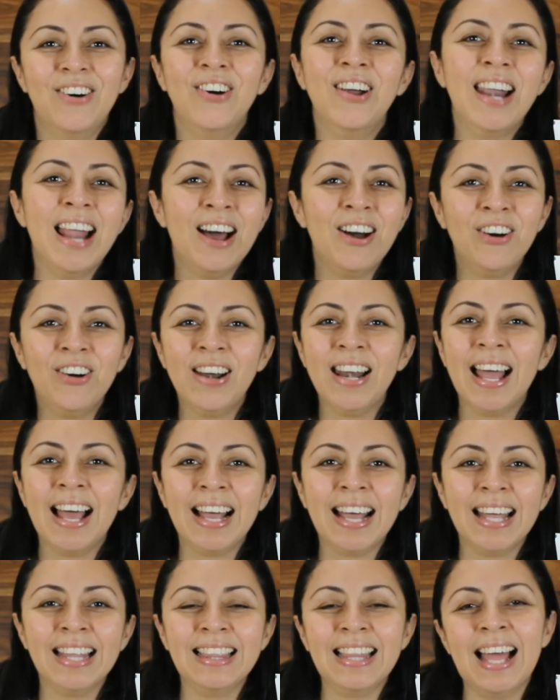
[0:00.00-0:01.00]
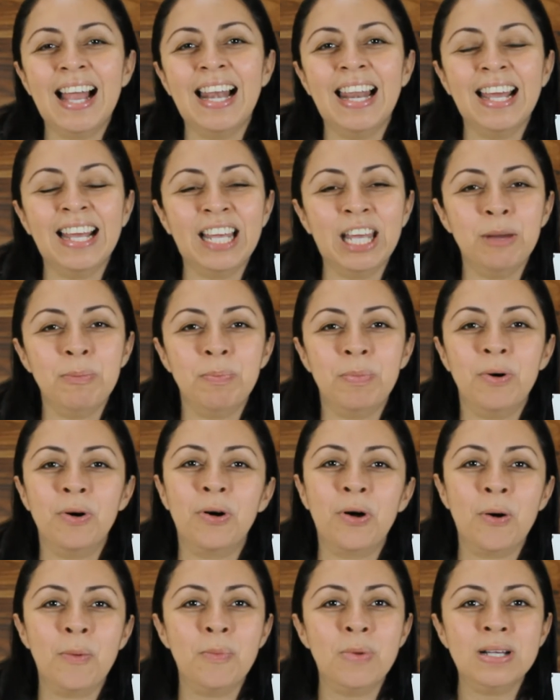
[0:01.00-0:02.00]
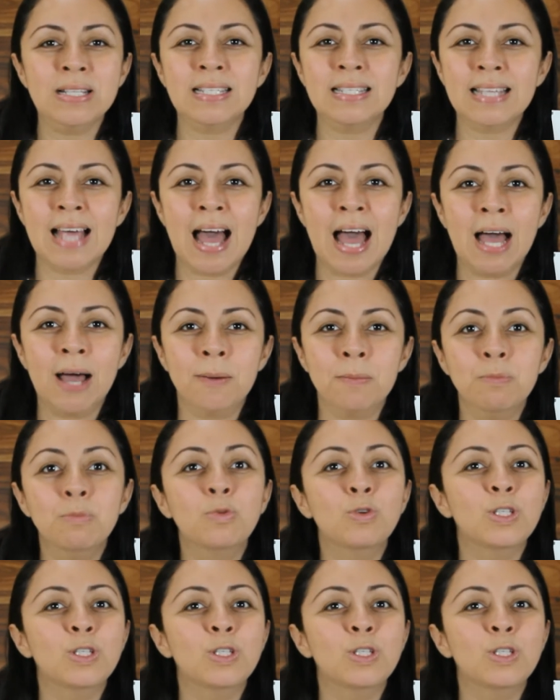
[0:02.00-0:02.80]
Hola, hola, ¿qué tal equipo? ¿Cómo están?